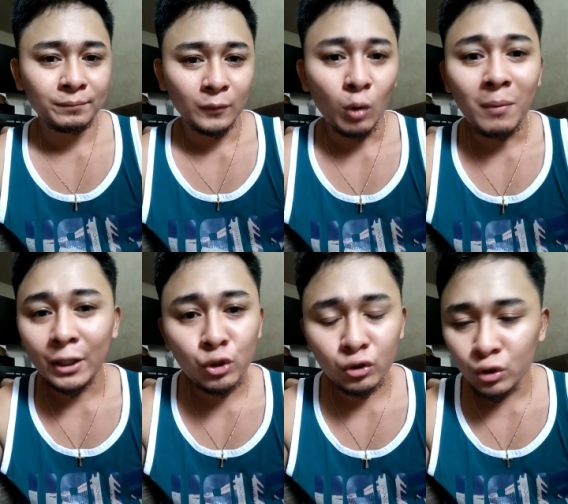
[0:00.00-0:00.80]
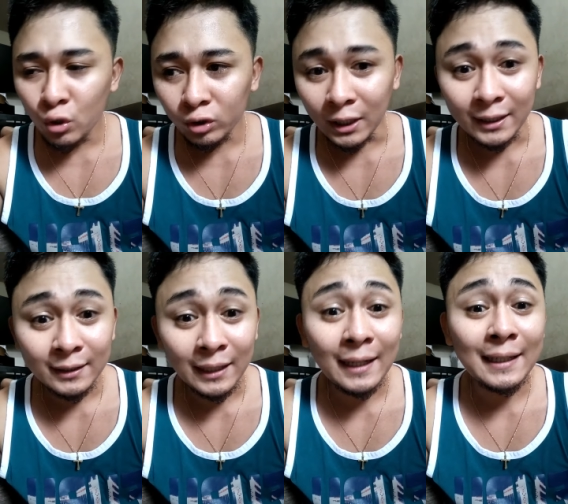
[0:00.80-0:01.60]
o mga
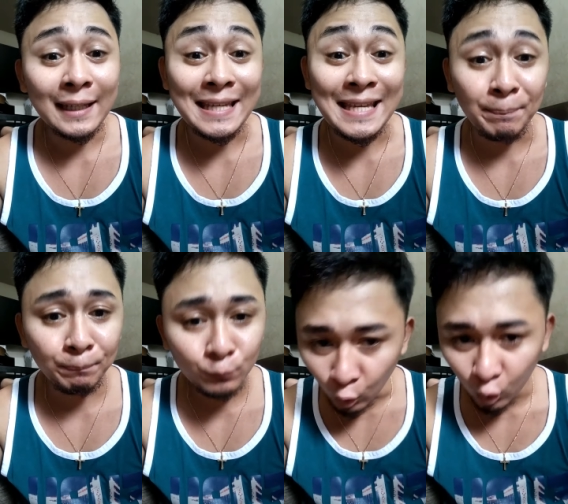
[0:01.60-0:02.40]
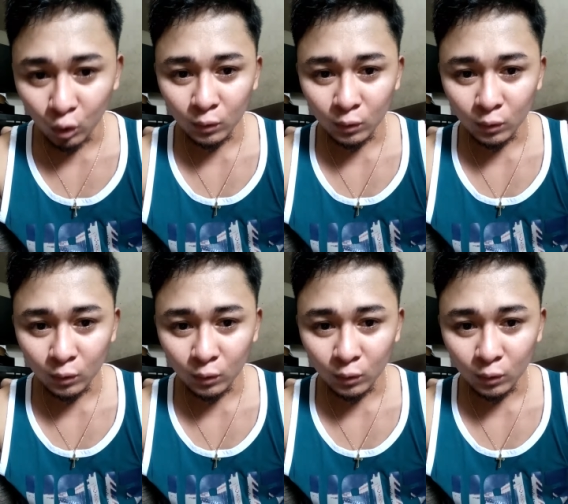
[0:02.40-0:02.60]
Diyos-Diyosan ng Ehipto